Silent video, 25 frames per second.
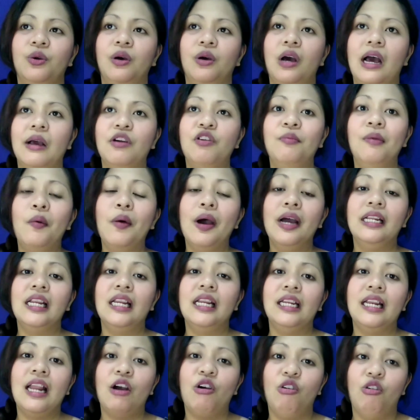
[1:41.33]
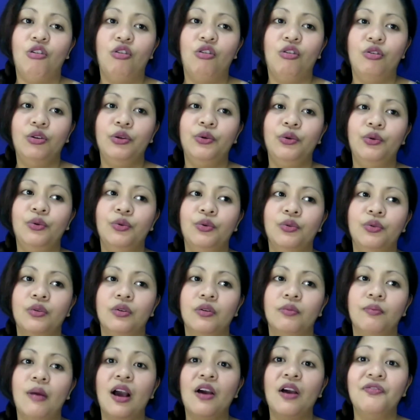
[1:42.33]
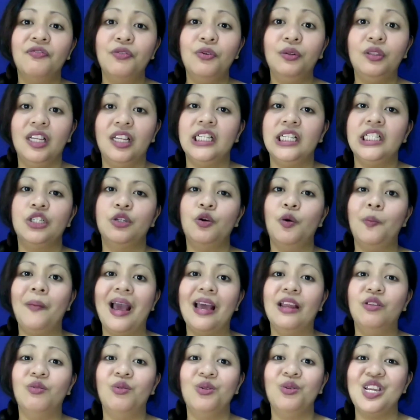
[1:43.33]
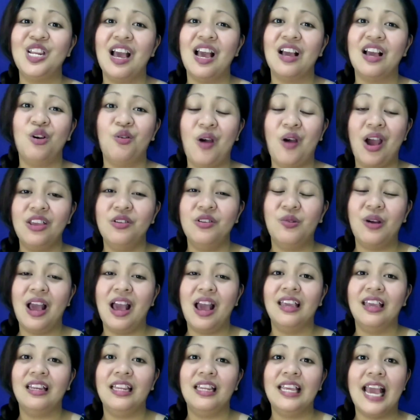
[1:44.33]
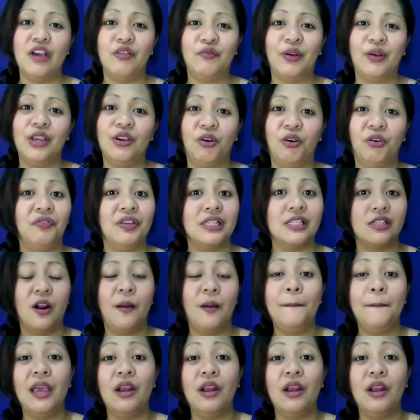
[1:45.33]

uh, gumawa na rin ako nung mga footage kung paano ko ginagawa yung aking DIY coffee scrub.